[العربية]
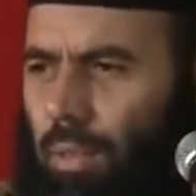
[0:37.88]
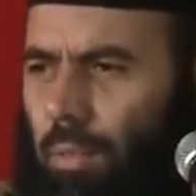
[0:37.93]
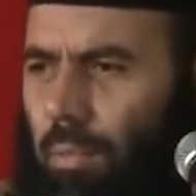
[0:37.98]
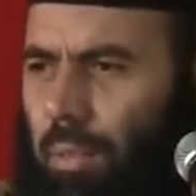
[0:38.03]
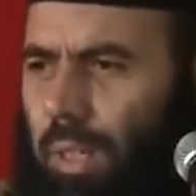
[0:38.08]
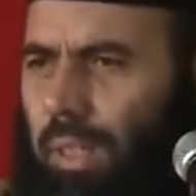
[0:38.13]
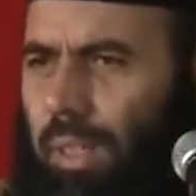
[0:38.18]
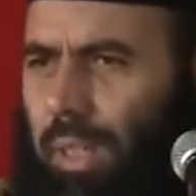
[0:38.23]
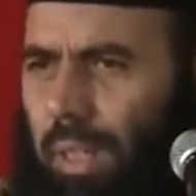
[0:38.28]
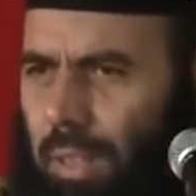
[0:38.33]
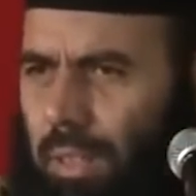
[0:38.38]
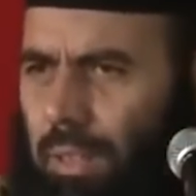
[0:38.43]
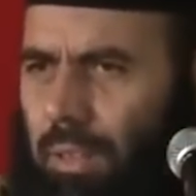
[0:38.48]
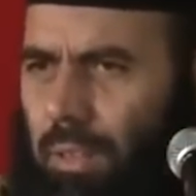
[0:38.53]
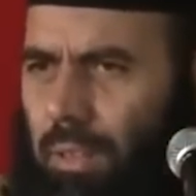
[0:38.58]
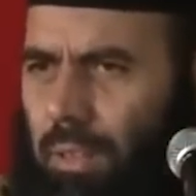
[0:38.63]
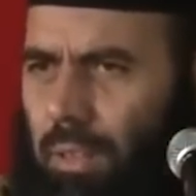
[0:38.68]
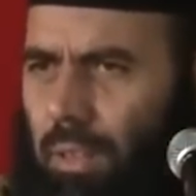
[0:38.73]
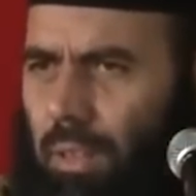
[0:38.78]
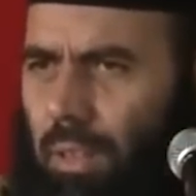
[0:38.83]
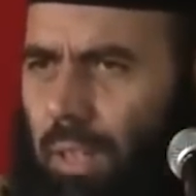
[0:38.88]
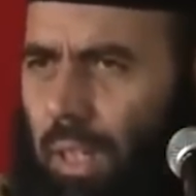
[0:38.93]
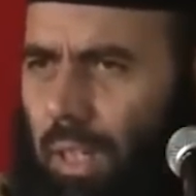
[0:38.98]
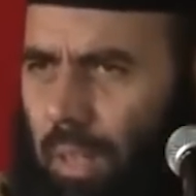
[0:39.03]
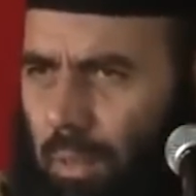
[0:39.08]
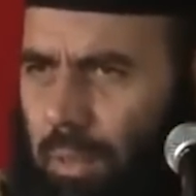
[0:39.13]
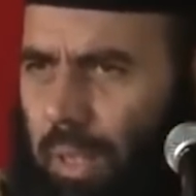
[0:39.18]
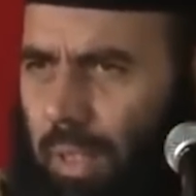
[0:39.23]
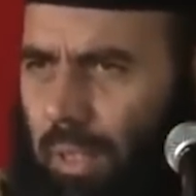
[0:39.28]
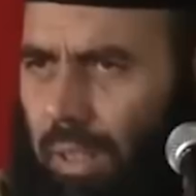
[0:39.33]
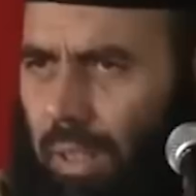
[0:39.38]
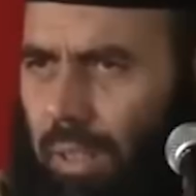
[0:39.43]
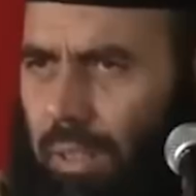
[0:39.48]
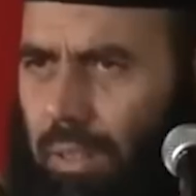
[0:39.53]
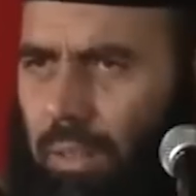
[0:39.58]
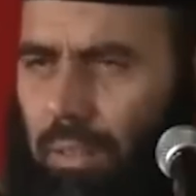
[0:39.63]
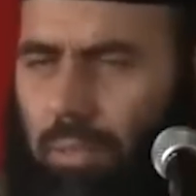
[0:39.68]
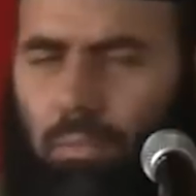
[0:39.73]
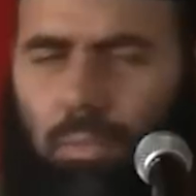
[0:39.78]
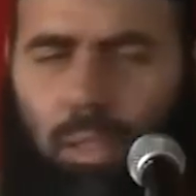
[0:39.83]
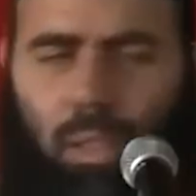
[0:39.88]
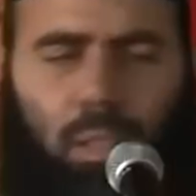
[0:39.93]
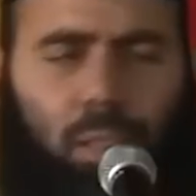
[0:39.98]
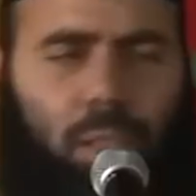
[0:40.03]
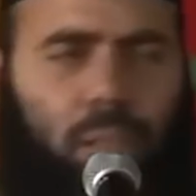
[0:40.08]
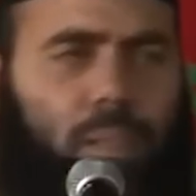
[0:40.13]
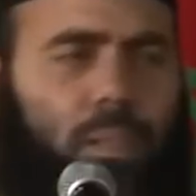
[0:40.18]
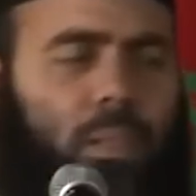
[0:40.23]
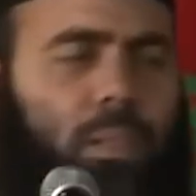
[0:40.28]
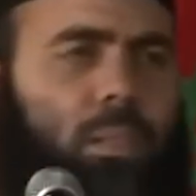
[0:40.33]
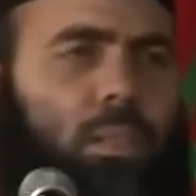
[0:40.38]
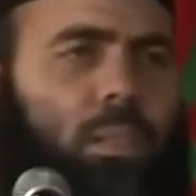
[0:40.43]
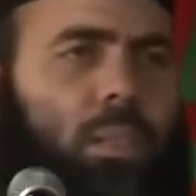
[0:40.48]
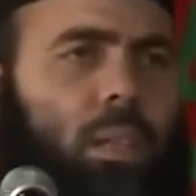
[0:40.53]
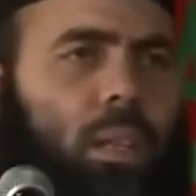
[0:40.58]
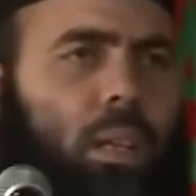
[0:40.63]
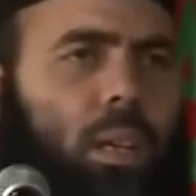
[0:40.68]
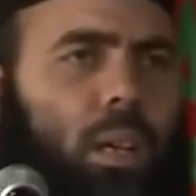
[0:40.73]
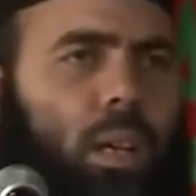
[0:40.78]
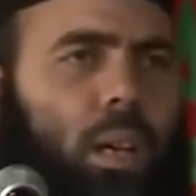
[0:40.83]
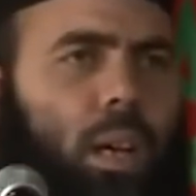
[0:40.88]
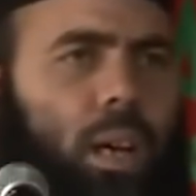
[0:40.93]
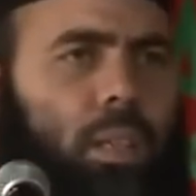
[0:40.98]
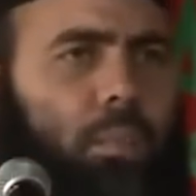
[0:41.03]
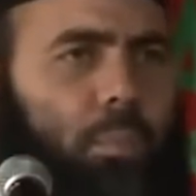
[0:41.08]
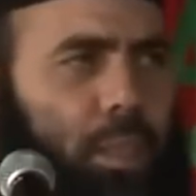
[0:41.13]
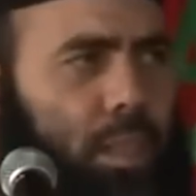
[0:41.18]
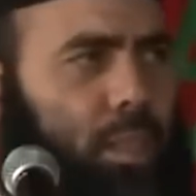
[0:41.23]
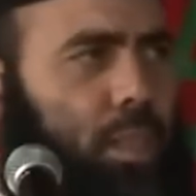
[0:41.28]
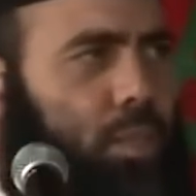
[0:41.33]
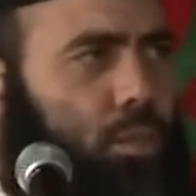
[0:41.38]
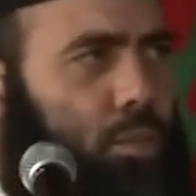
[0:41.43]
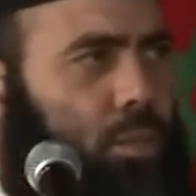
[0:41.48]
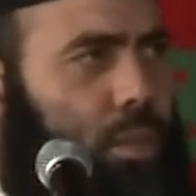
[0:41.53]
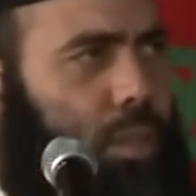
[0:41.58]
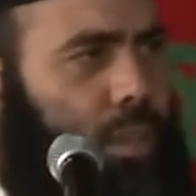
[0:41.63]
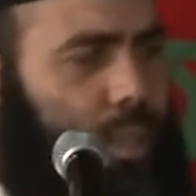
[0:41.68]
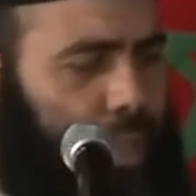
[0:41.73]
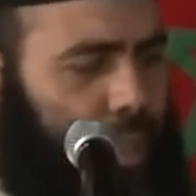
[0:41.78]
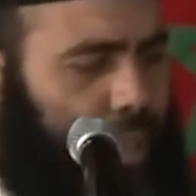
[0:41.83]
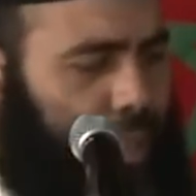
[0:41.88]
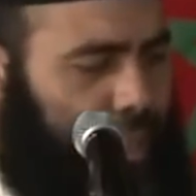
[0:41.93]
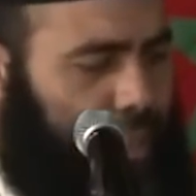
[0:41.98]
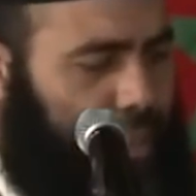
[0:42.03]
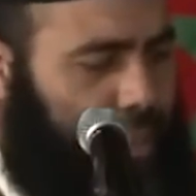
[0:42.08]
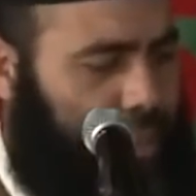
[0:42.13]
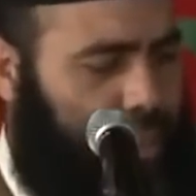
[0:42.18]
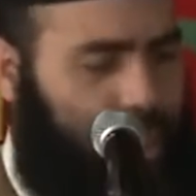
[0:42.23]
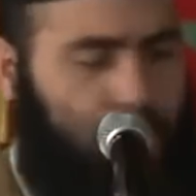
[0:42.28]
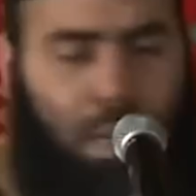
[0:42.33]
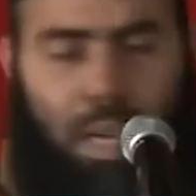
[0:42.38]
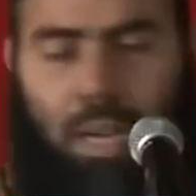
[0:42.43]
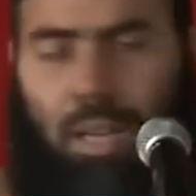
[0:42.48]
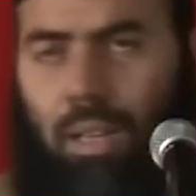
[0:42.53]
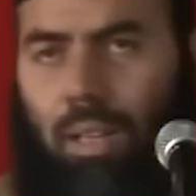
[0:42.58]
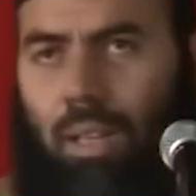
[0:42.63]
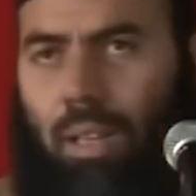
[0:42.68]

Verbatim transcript: بنديكت ياك بنديكت بنديكت هاد بنديكتوس اللي كاين عندنا دابا